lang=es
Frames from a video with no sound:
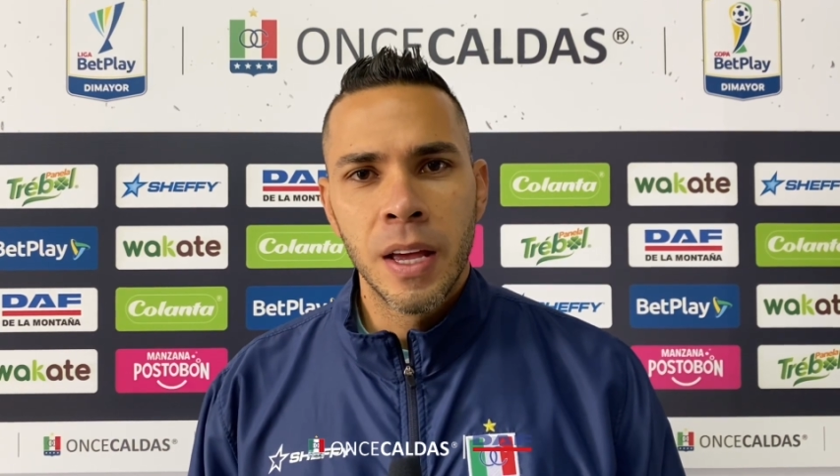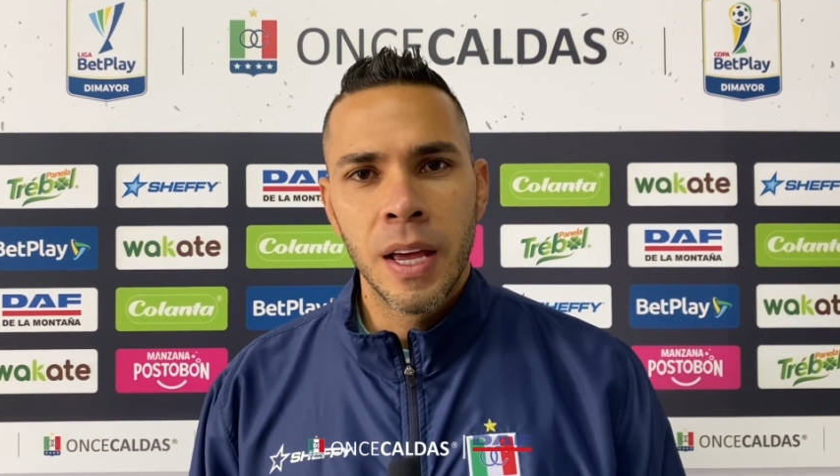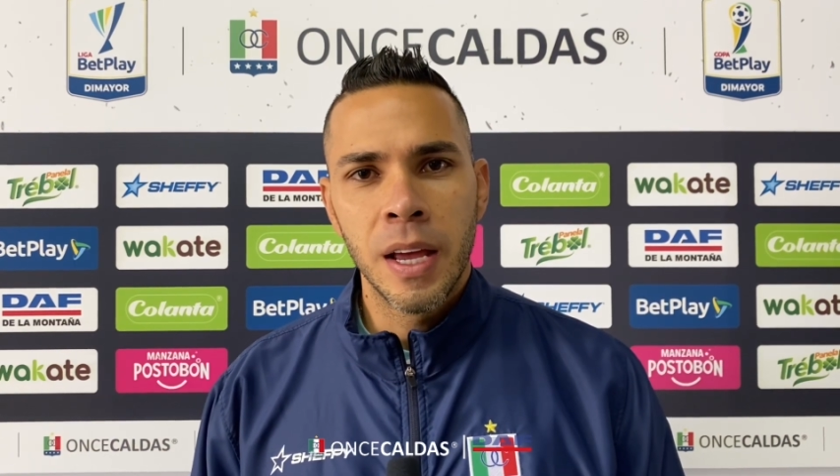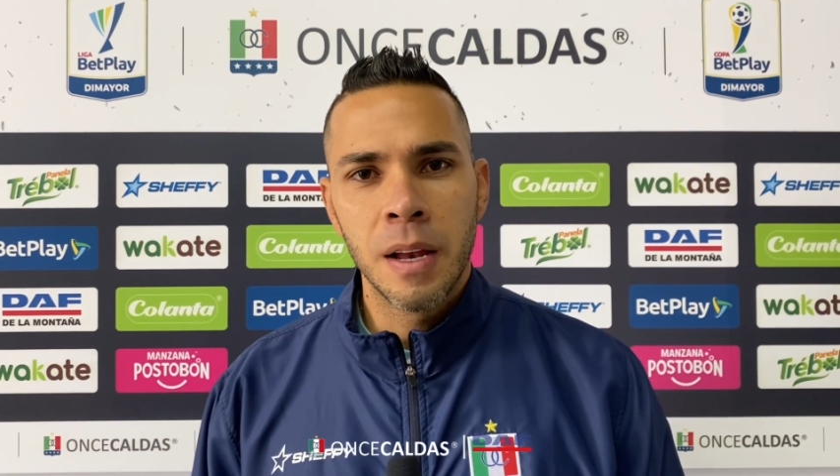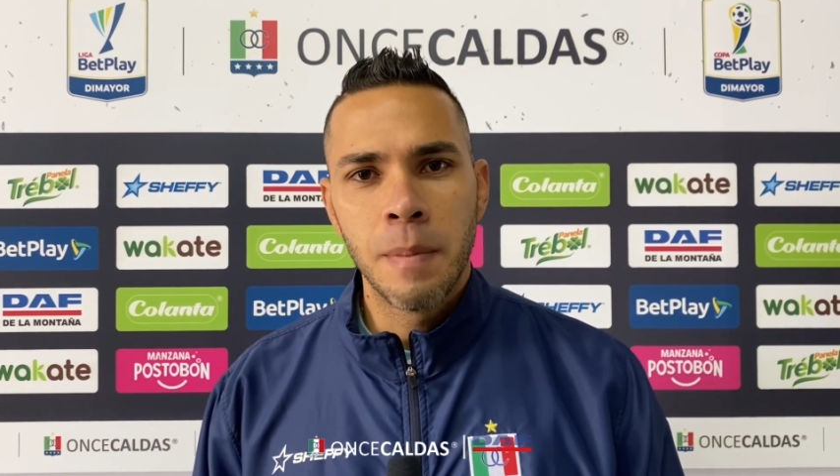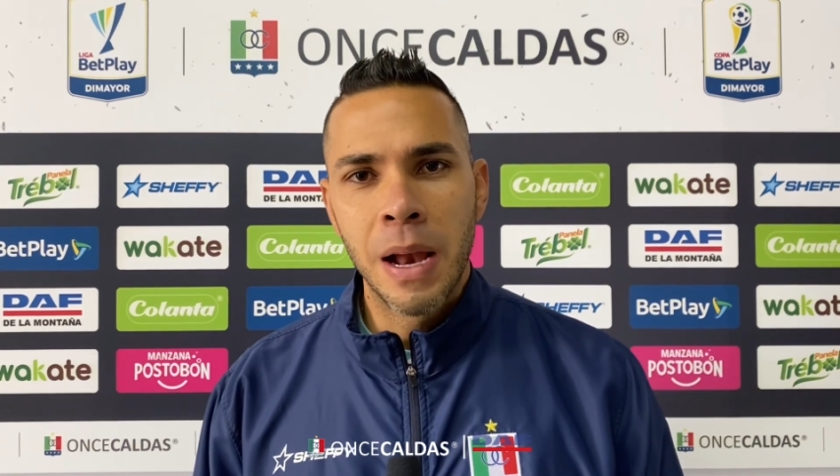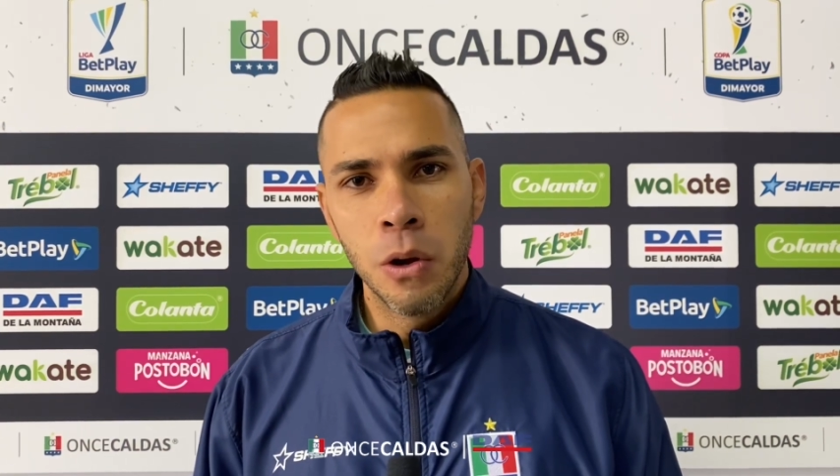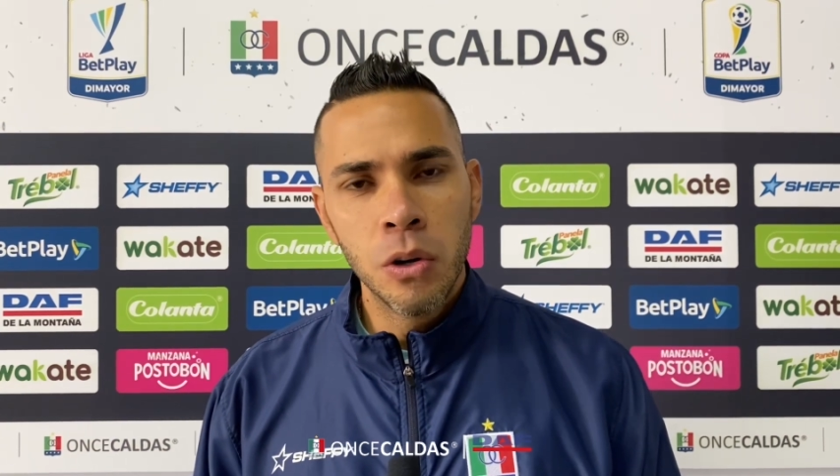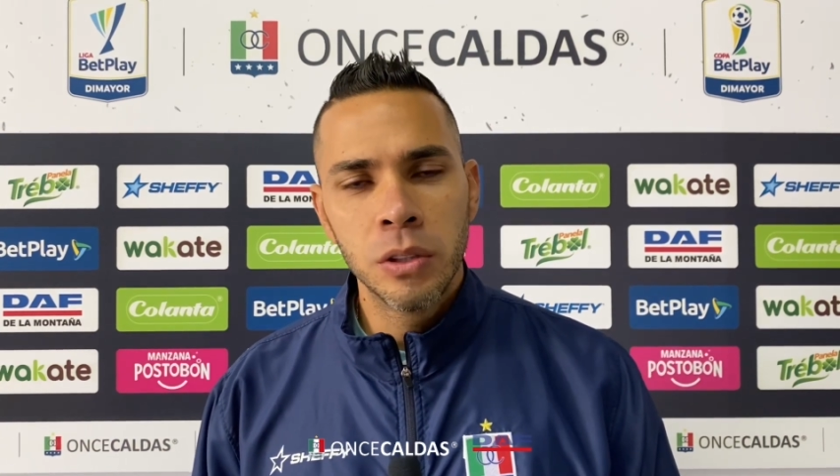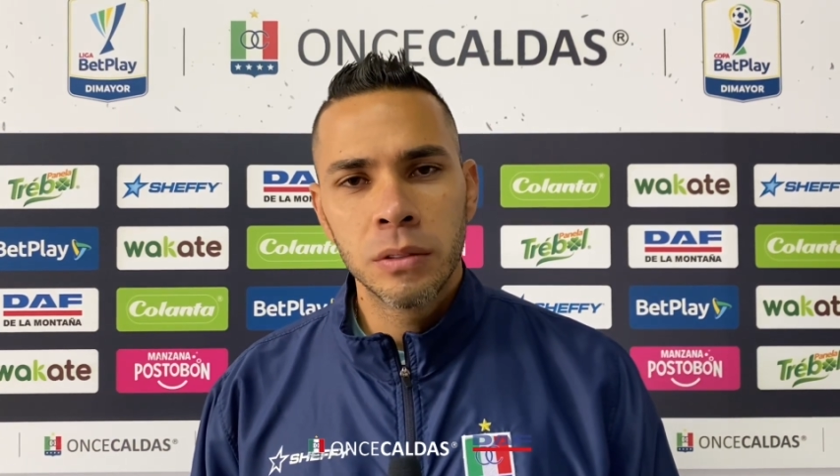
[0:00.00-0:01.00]
el
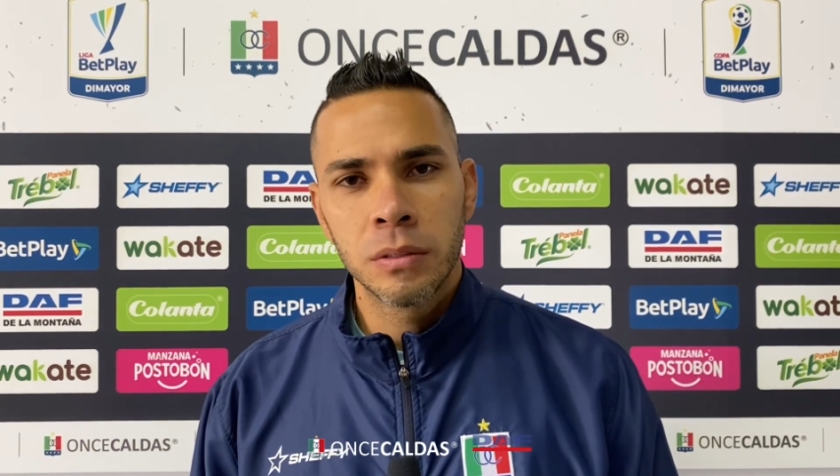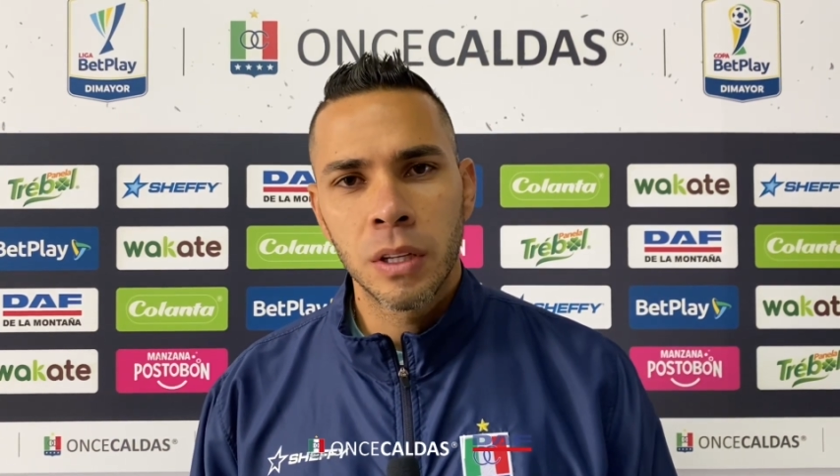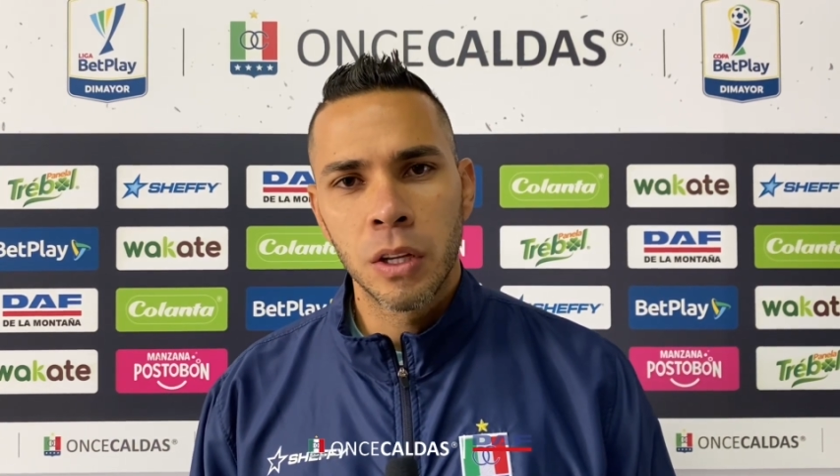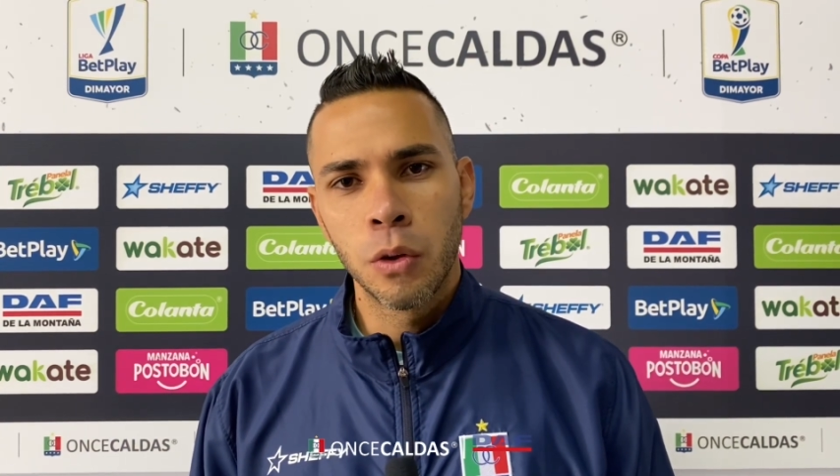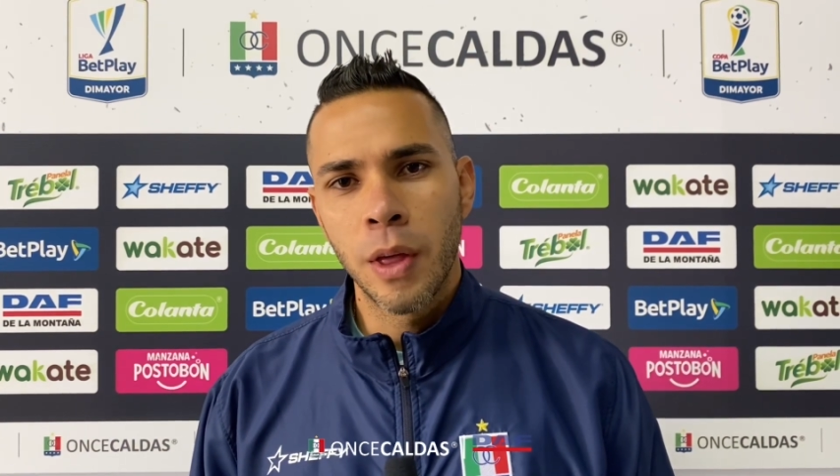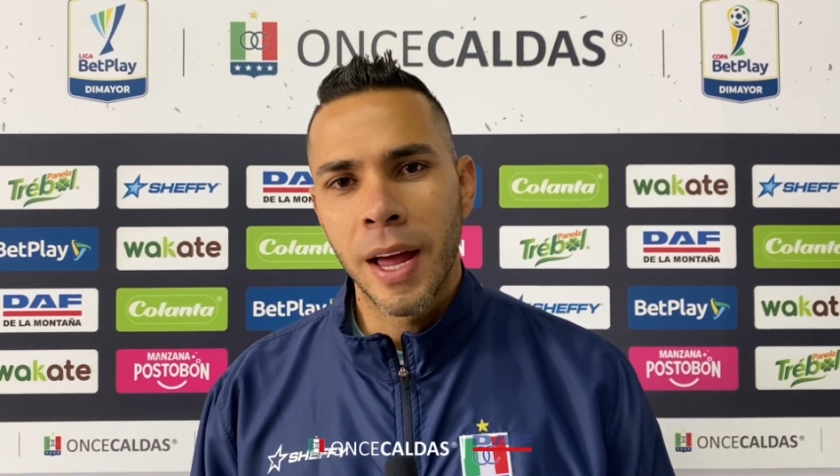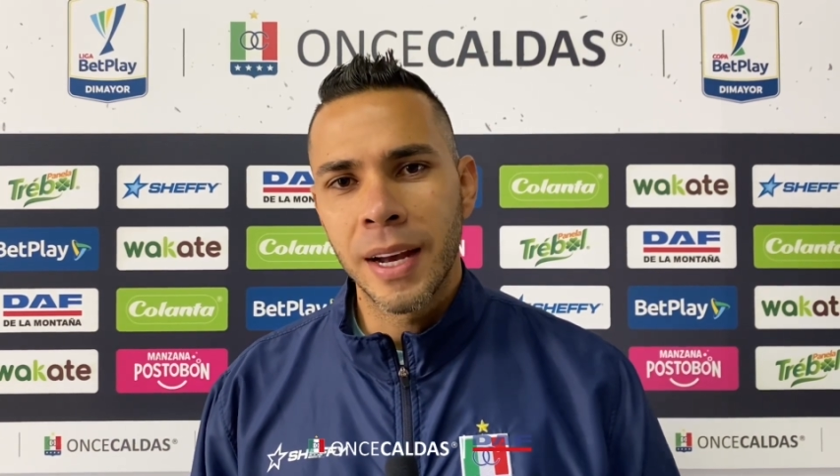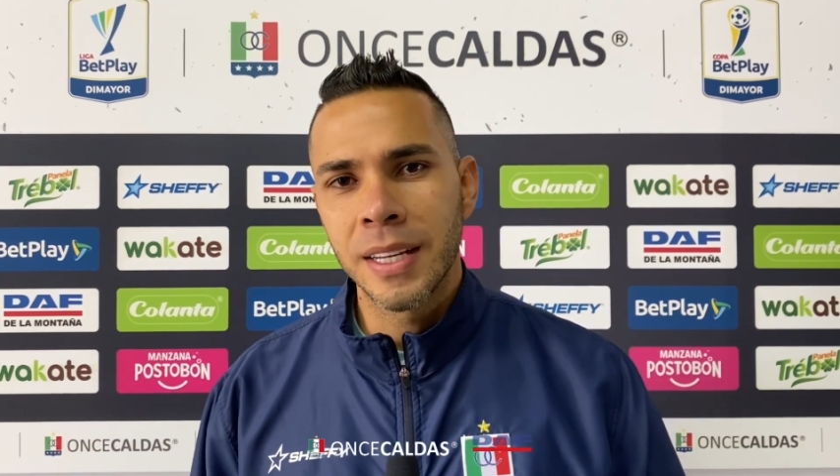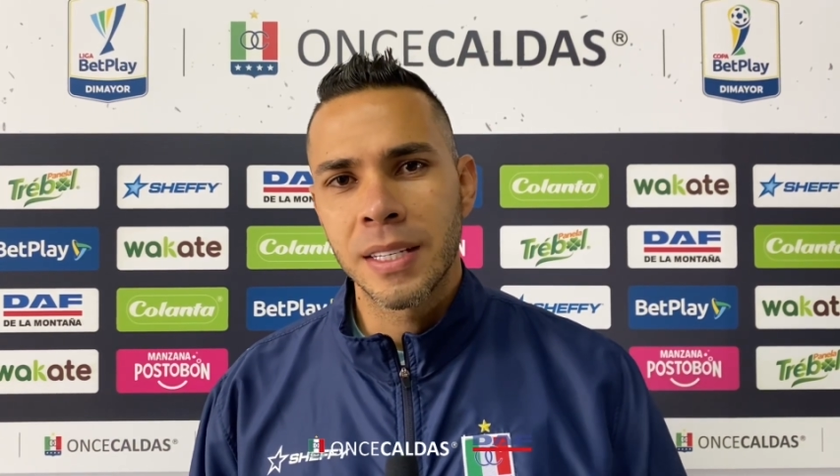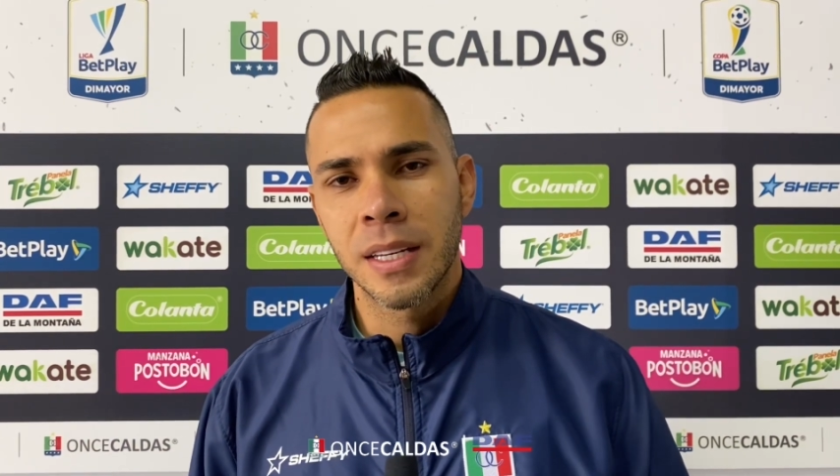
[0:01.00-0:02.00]
balón, no
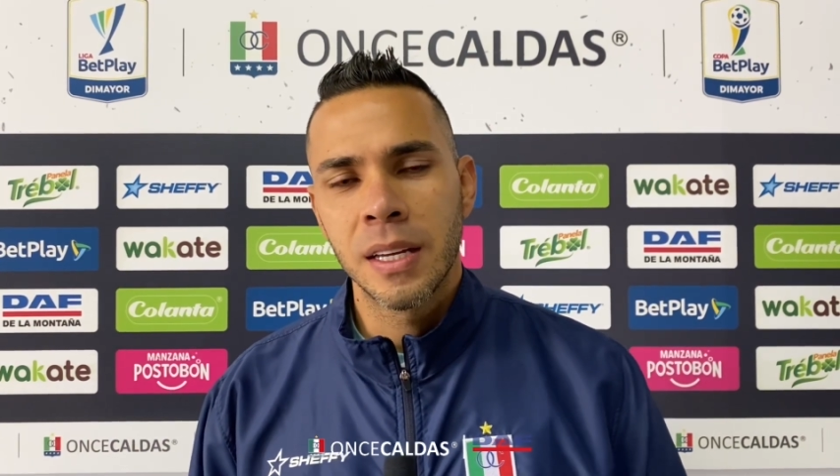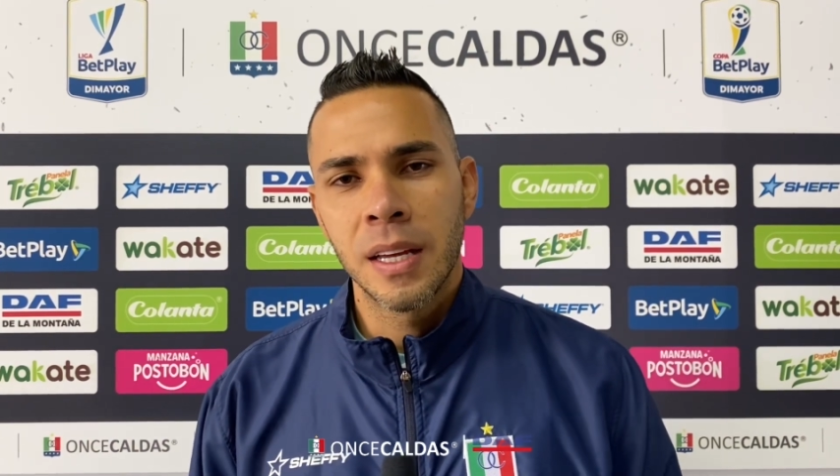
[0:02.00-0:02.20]
darles